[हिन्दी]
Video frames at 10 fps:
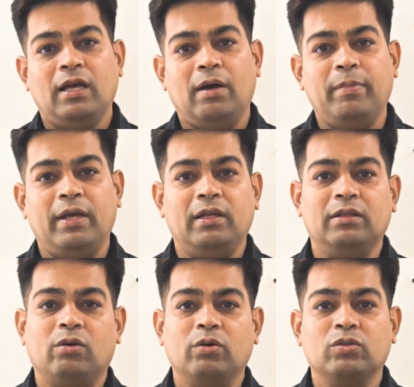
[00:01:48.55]
अब मैं
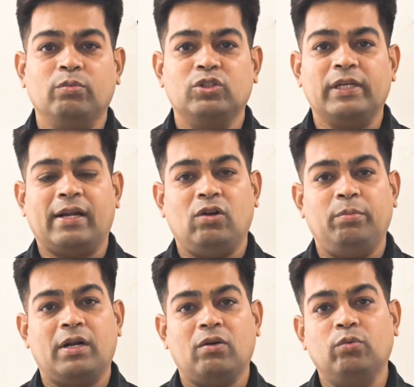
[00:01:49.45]
रोज़ सुबह चार
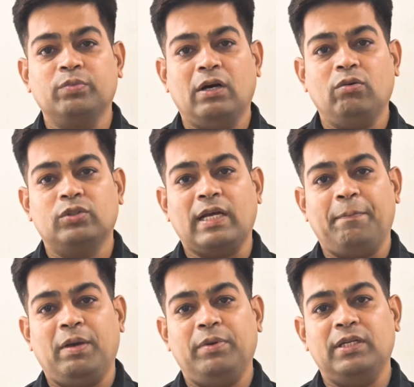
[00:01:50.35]
किलोमीटर घूमता हूँ
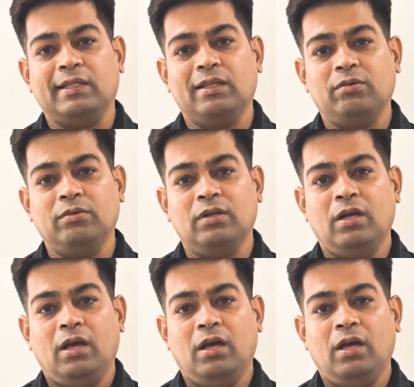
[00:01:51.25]
शाम में भी जाता हूँ